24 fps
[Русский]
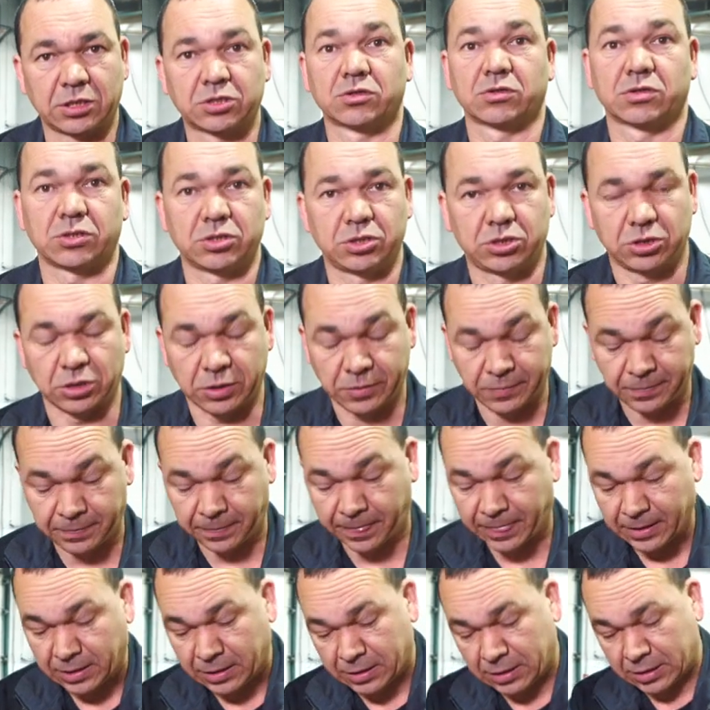или что-то еще.
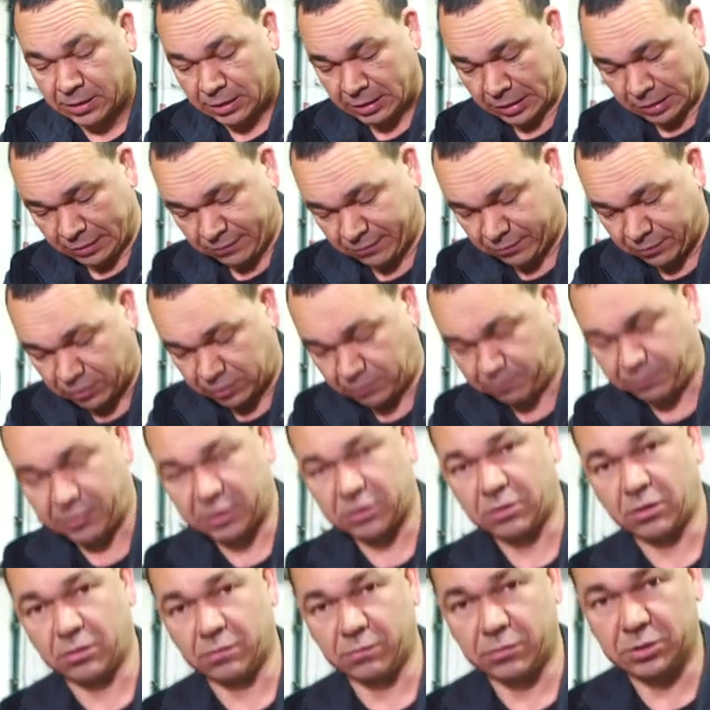Вот,
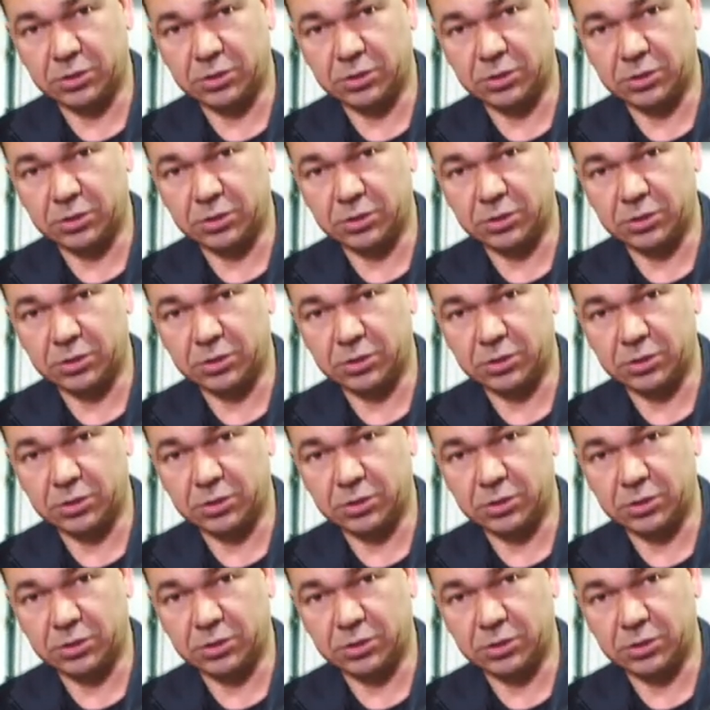поддон